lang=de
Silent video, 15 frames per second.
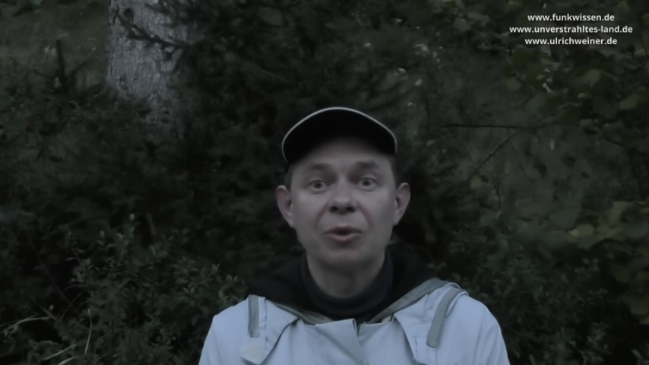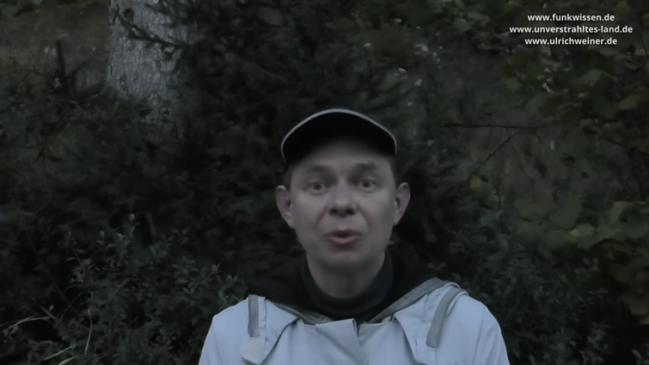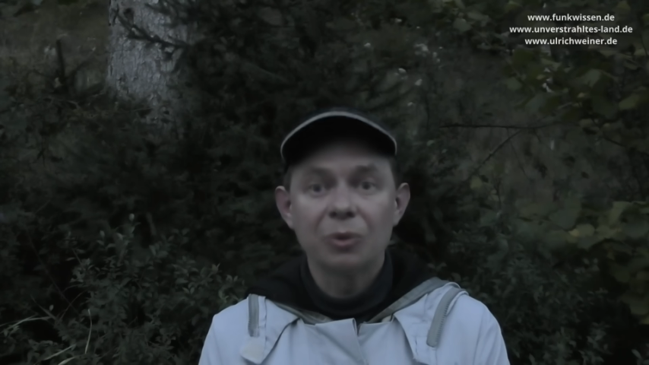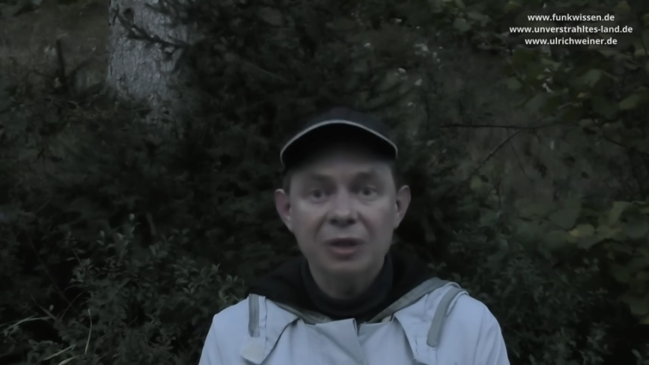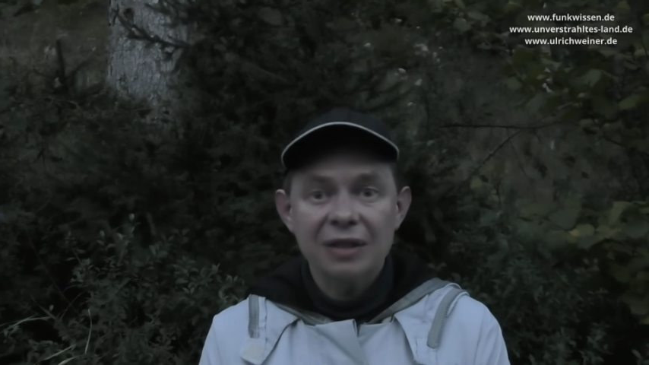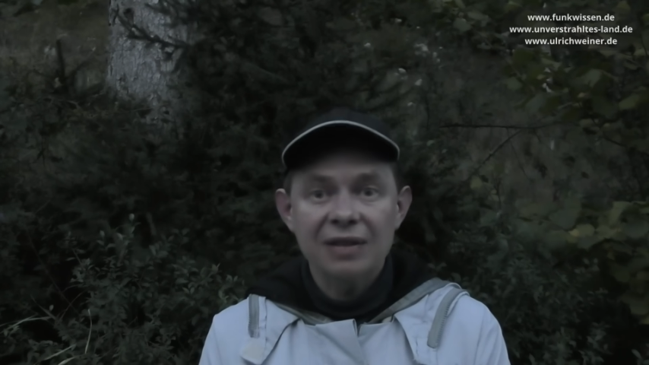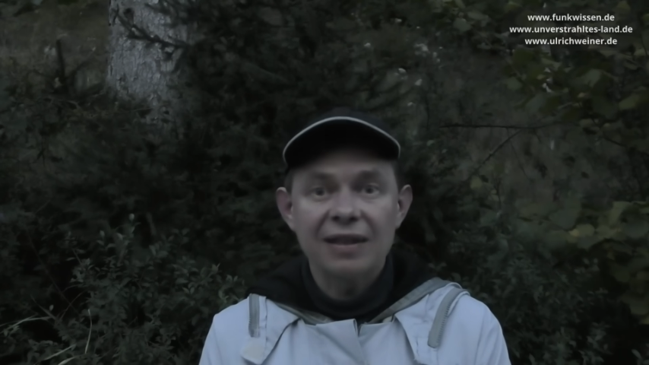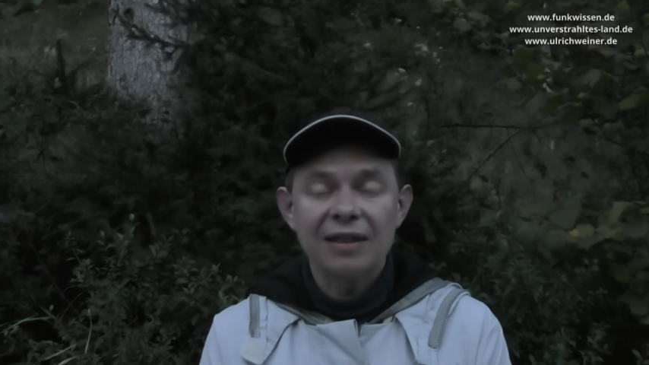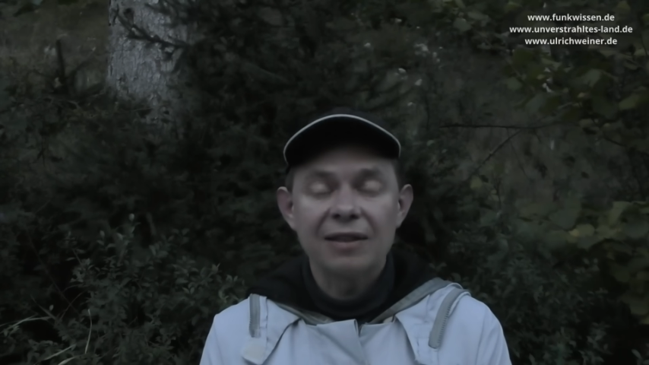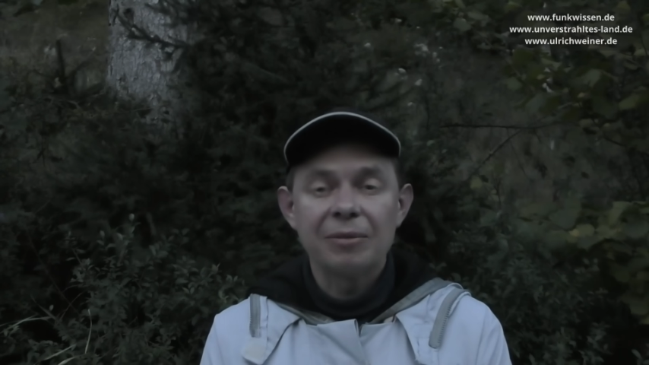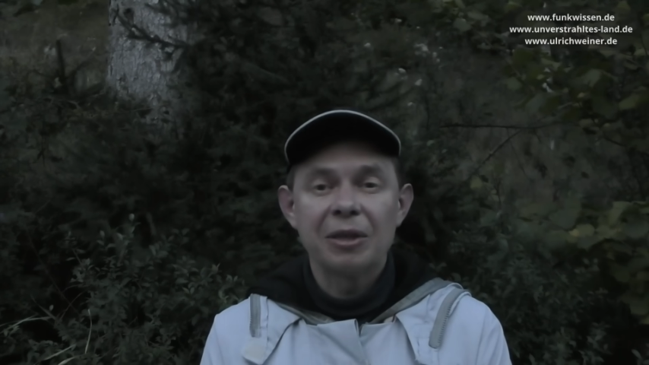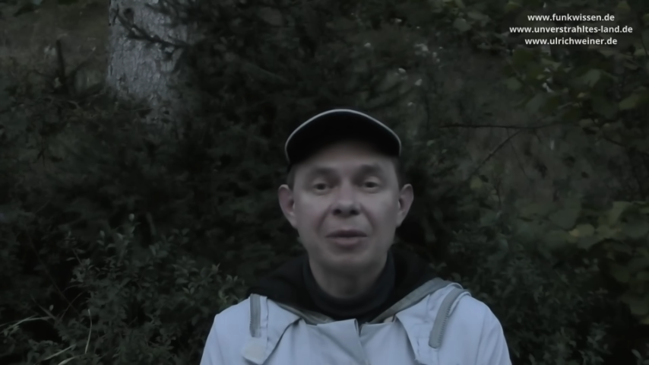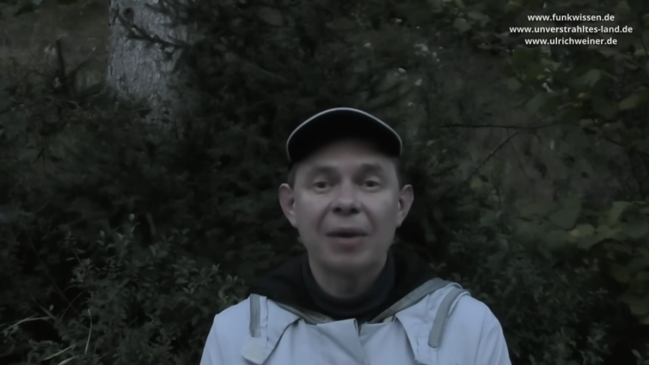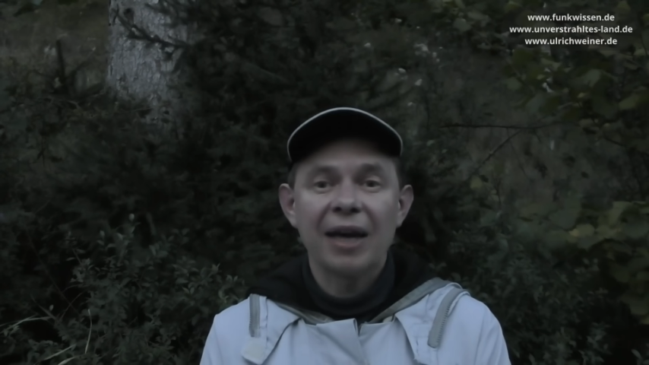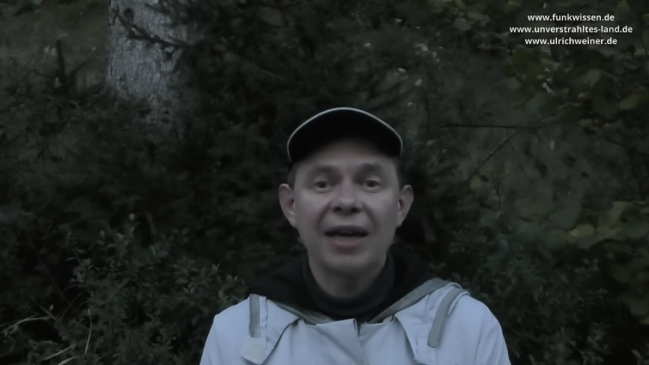Grundgesetz,
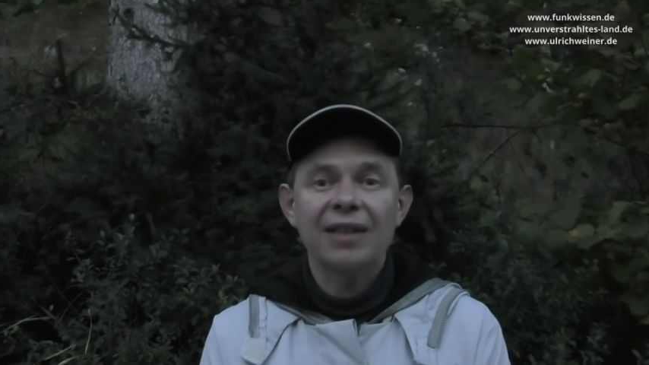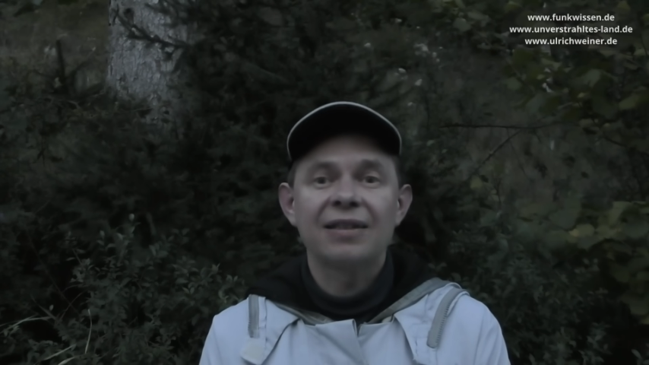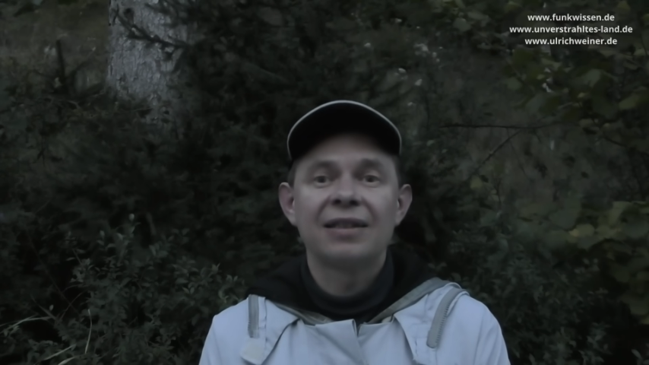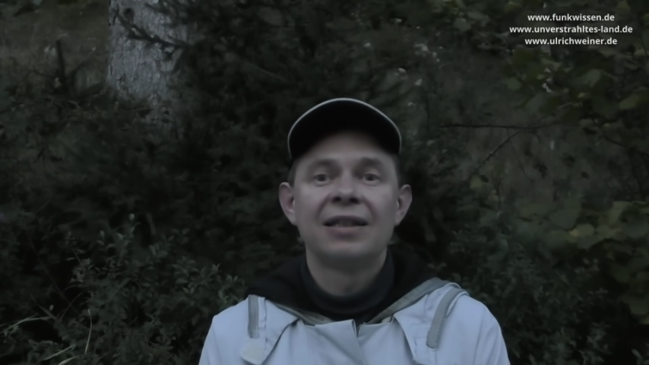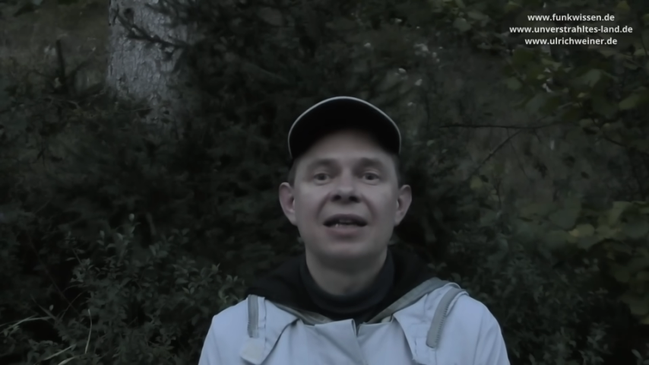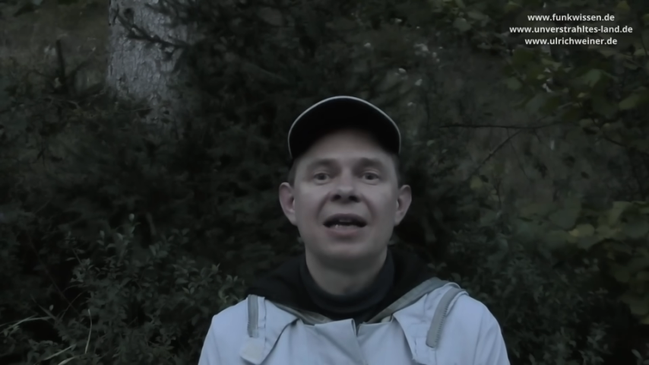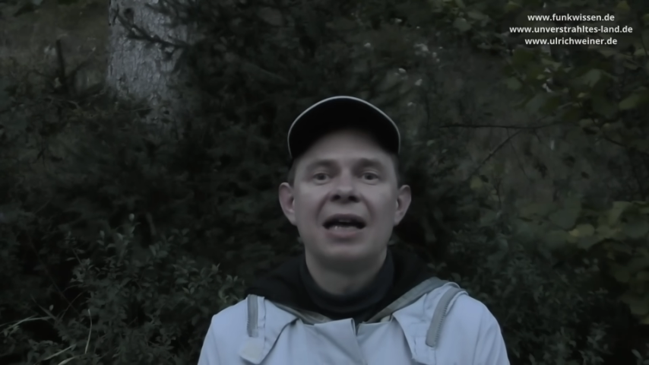mit dem Recht